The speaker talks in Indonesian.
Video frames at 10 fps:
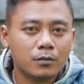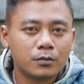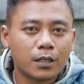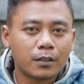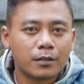
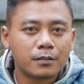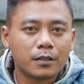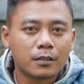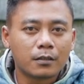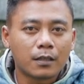setting
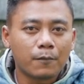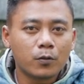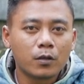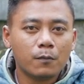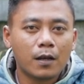cendet ketap
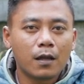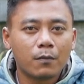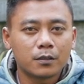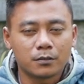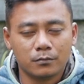itu gimana
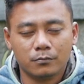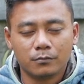mas